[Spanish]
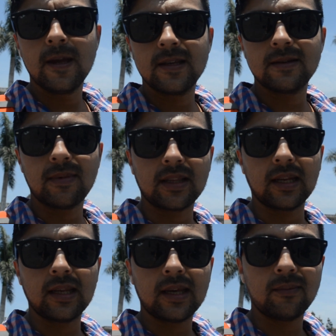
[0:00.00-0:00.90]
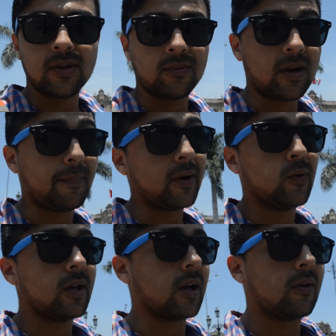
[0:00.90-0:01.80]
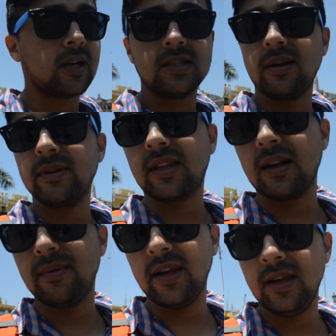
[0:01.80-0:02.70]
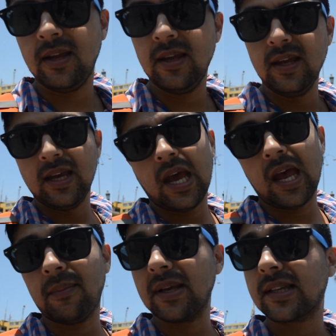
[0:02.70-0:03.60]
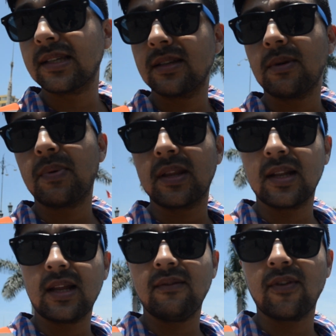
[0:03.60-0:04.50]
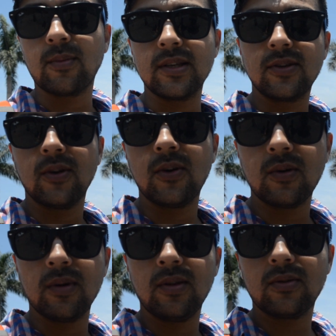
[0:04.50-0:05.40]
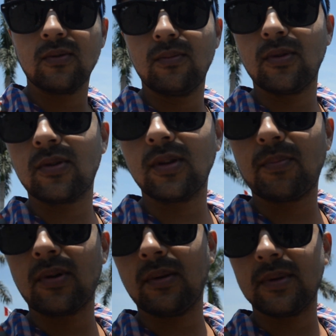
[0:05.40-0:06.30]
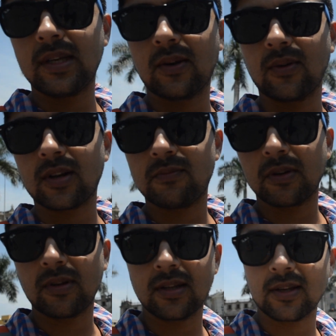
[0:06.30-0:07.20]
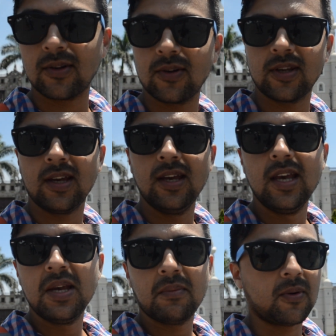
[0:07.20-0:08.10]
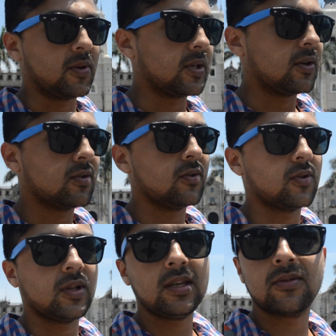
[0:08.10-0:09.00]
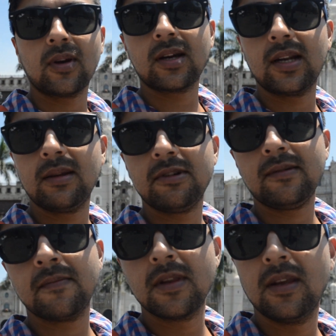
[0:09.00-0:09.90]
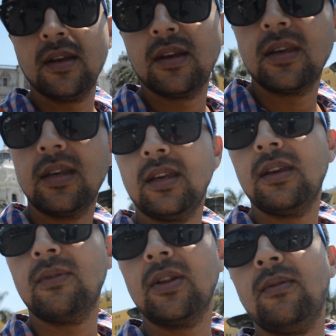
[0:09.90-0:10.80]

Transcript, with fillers: sin batería y bueno, me ha perjudicado casi la mitad del viaje además casi se me pierden la información, tuve un montón de problemas ahí con respecto a la tecnología. Pero bueno, ya lo solucioné, estoy acá en Lima y bueno,